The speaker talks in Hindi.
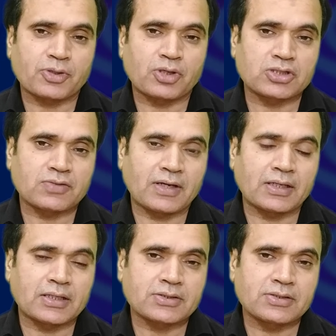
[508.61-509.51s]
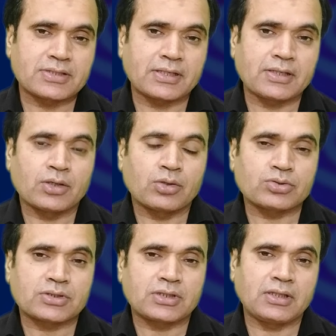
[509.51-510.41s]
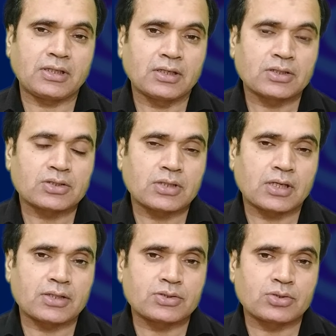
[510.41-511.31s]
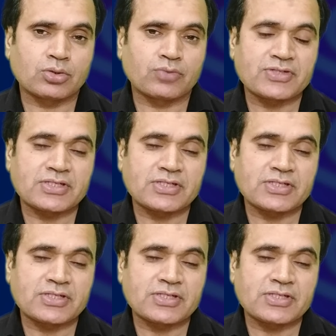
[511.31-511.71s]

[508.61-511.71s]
पर नौजवान नस्ल से उसकी जो